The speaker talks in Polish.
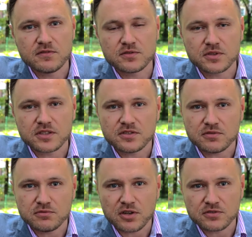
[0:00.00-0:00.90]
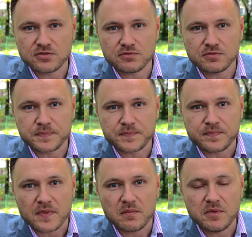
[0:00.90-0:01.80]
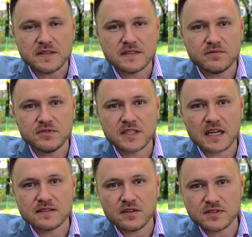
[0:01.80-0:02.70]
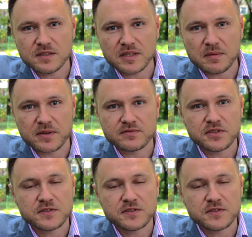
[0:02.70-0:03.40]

w której się urodził. Miejscem witkacowskim na pewno